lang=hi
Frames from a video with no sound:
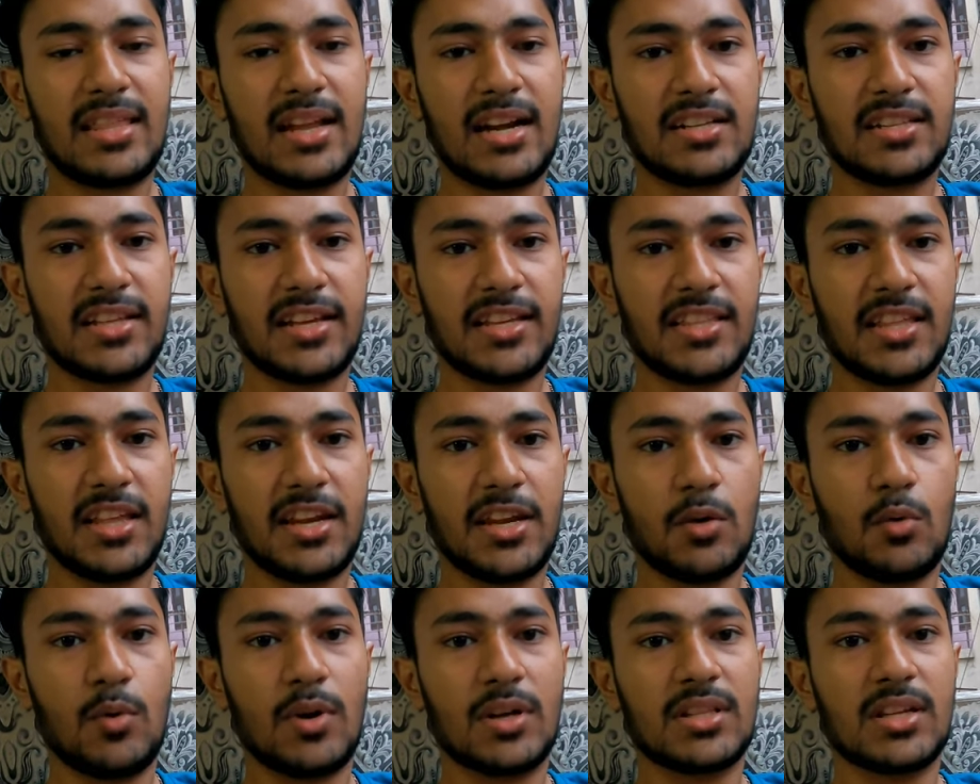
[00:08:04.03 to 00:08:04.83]
सेट सही से
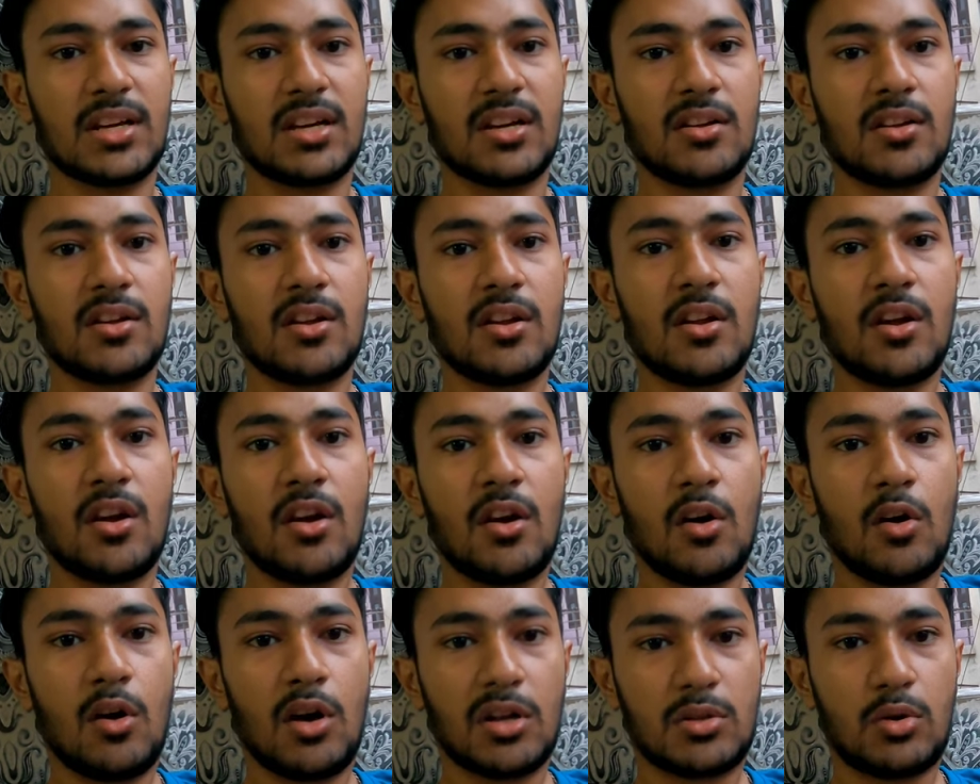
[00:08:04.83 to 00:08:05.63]
नहीं हुआ था
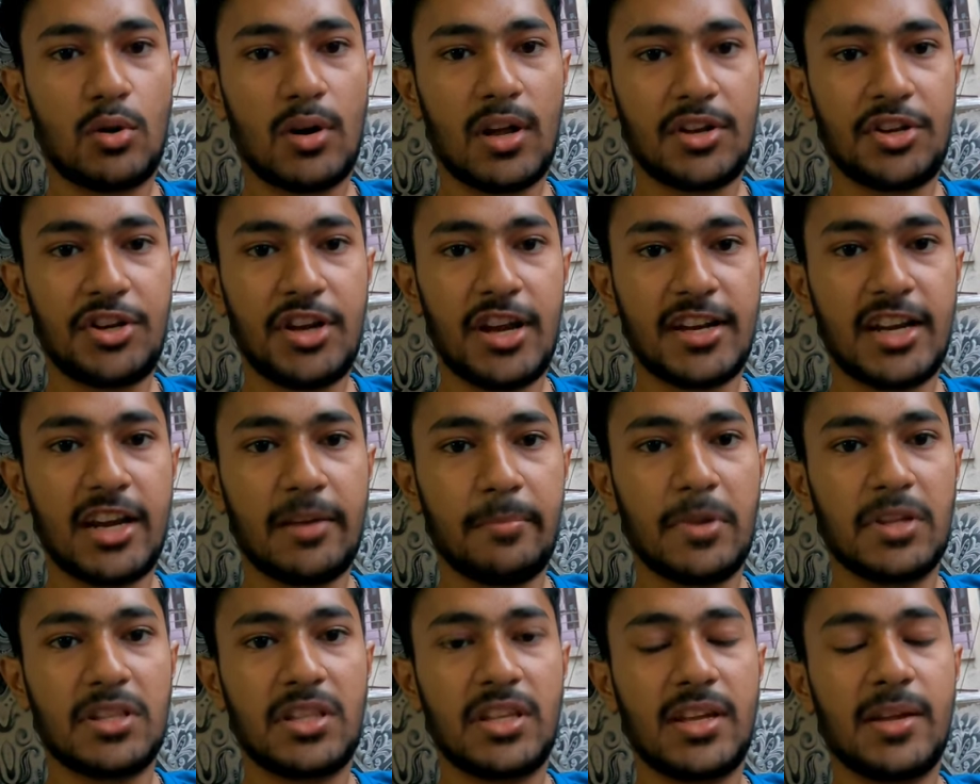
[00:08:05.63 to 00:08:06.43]
और थोड़ा
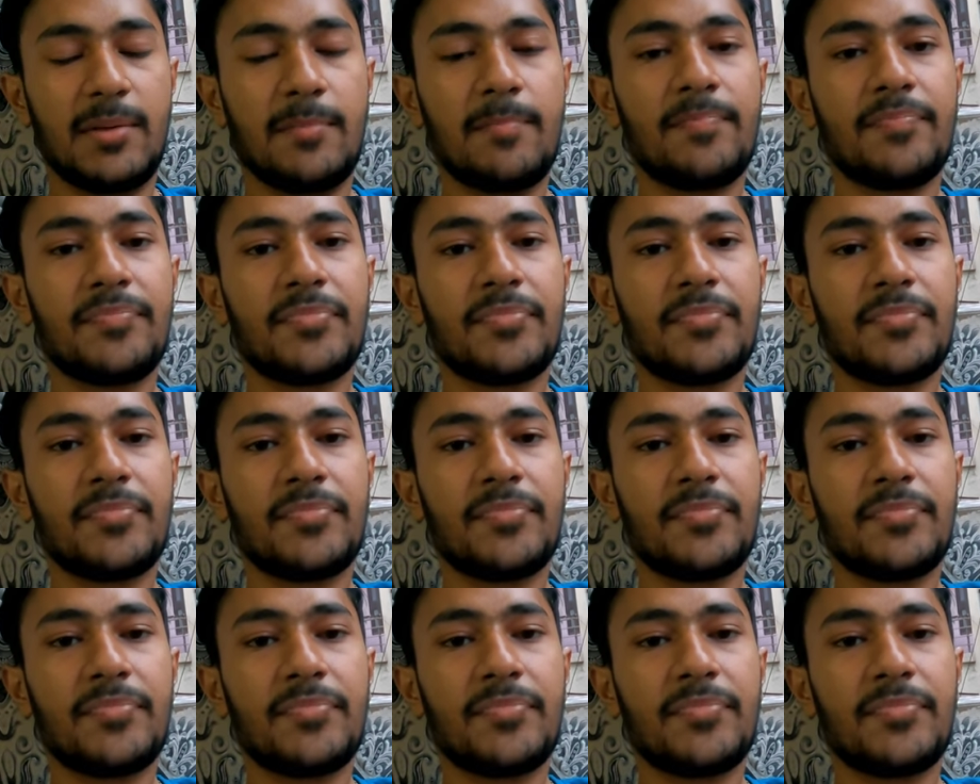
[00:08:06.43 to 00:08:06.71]
शेकिंग भी थी